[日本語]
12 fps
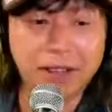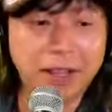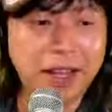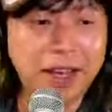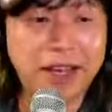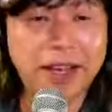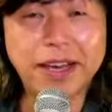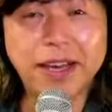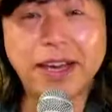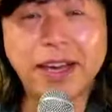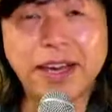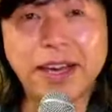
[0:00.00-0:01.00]
でね、
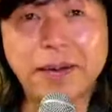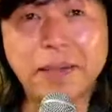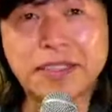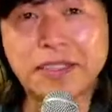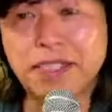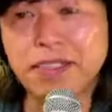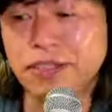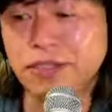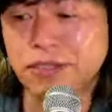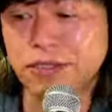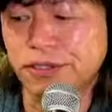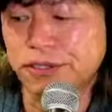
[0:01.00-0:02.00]
えー、まあ、先週